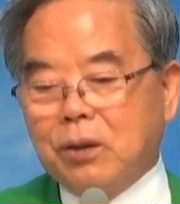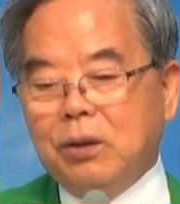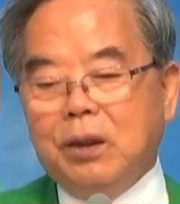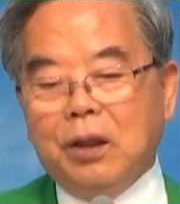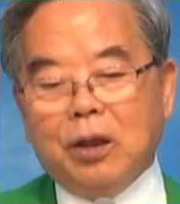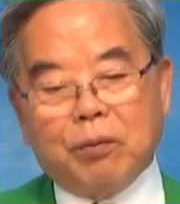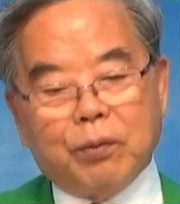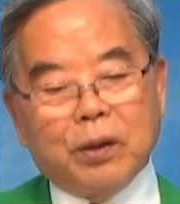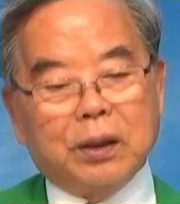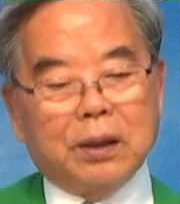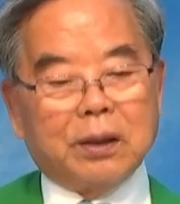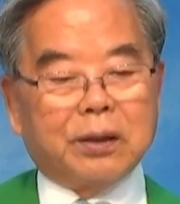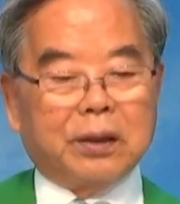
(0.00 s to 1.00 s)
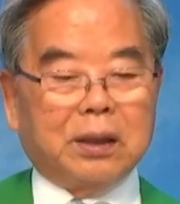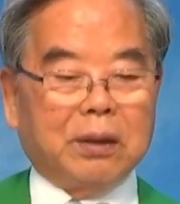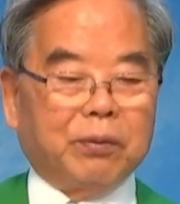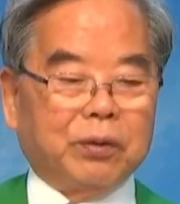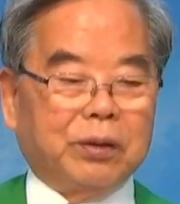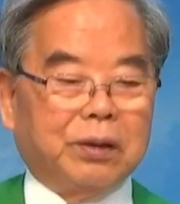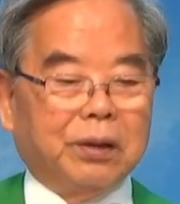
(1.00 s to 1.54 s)
근데 어머니는
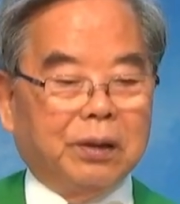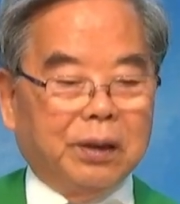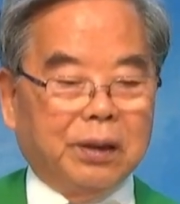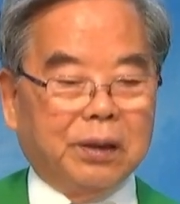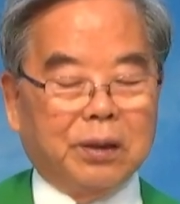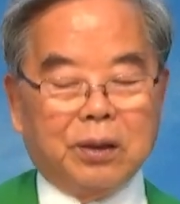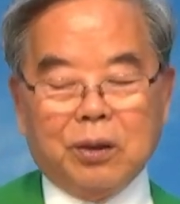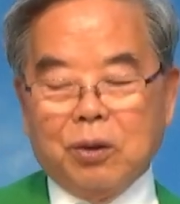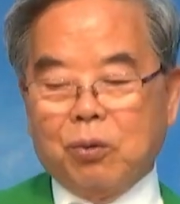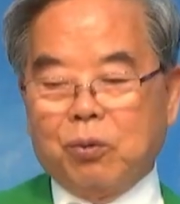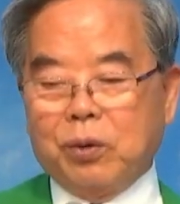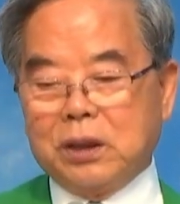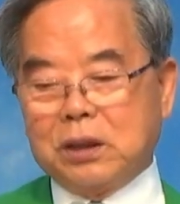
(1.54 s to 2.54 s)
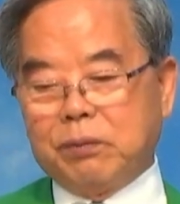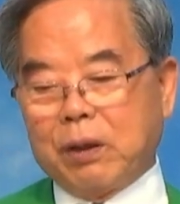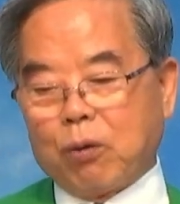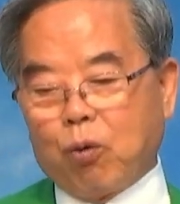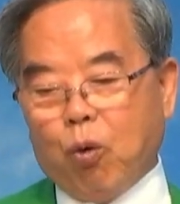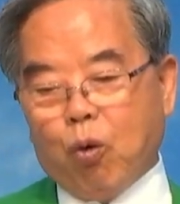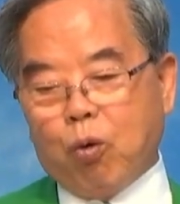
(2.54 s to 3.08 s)
그때부터 우리
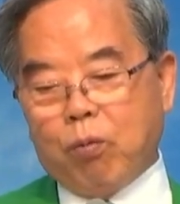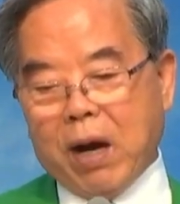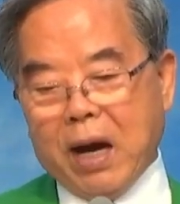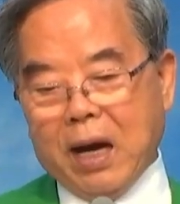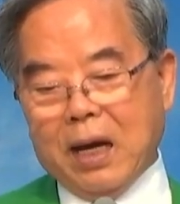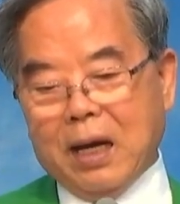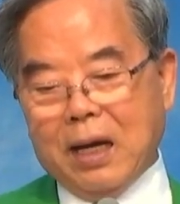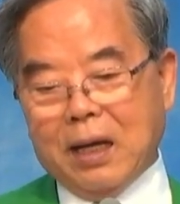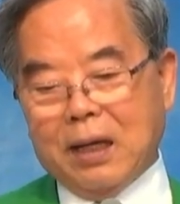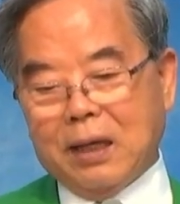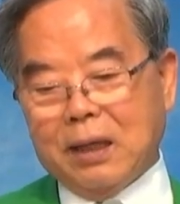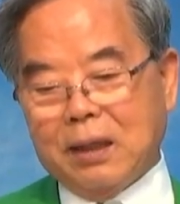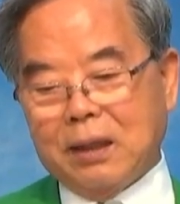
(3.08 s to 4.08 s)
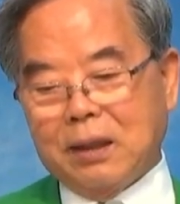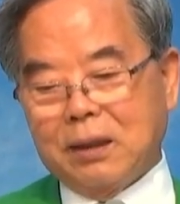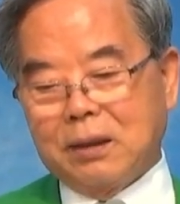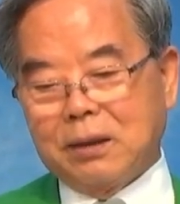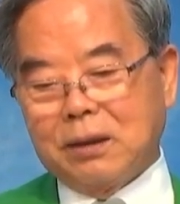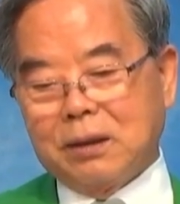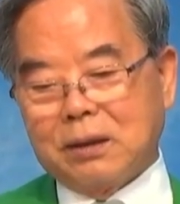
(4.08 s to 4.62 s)
집에 고구마,
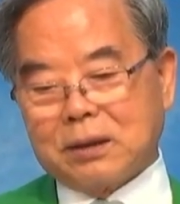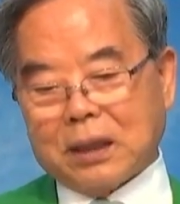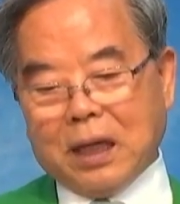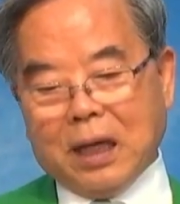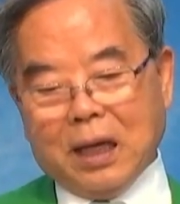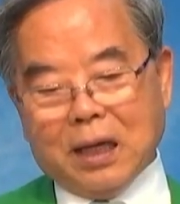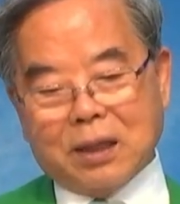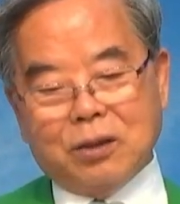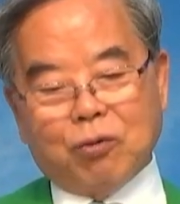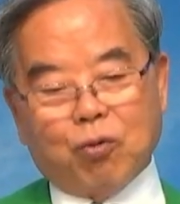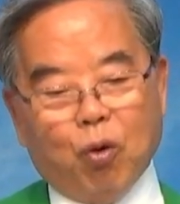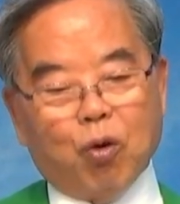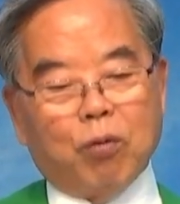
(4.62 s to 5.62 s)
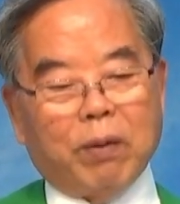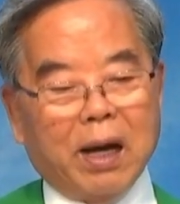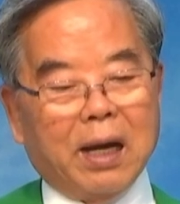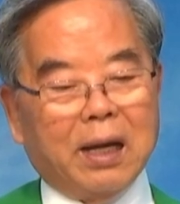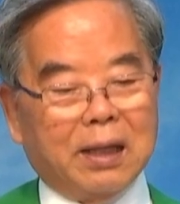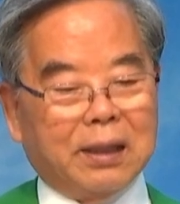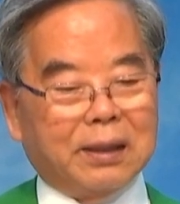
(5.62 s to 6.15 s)
차 그 고구마,
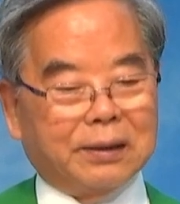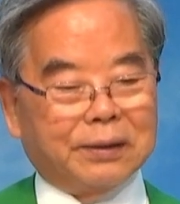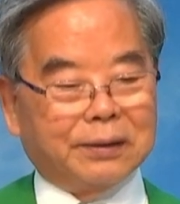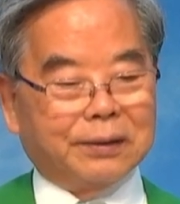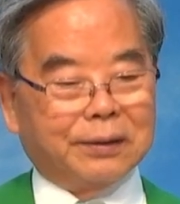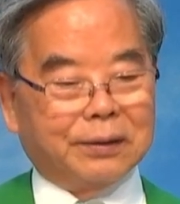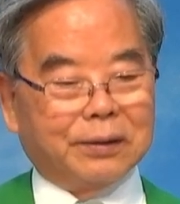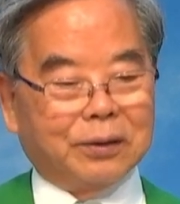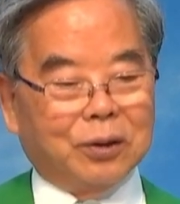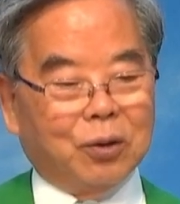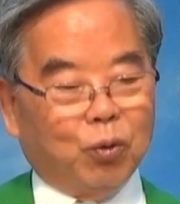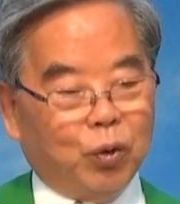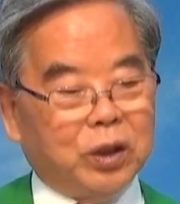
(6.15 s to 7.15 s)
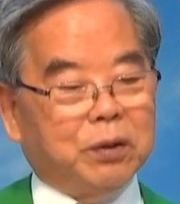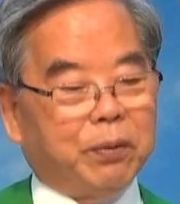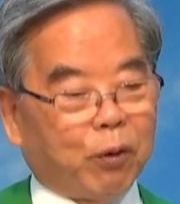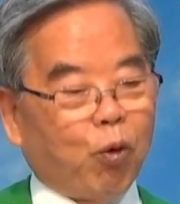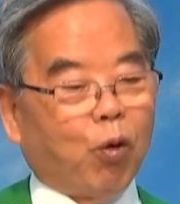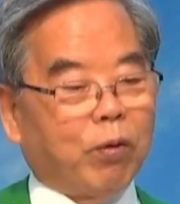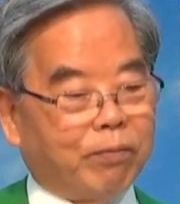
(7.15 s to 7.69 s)
우리
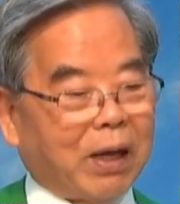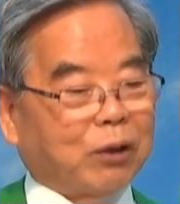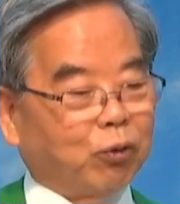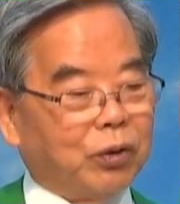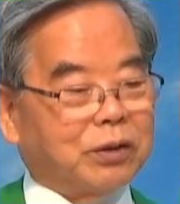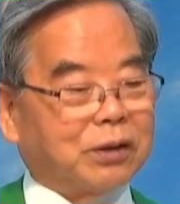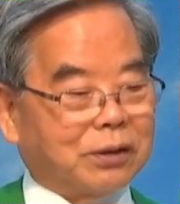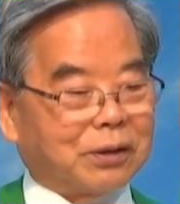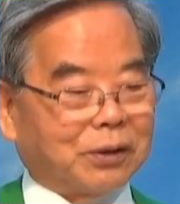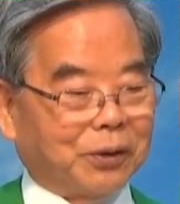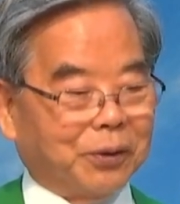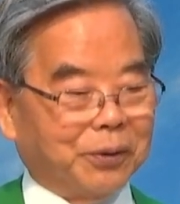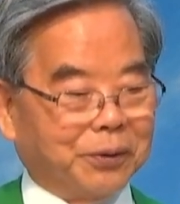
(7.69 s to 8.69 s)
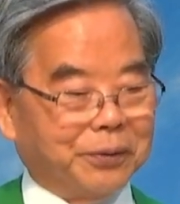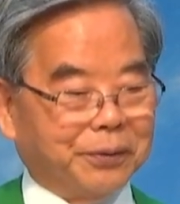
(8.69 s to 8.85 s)
집에 고구마 맛도 있었어요.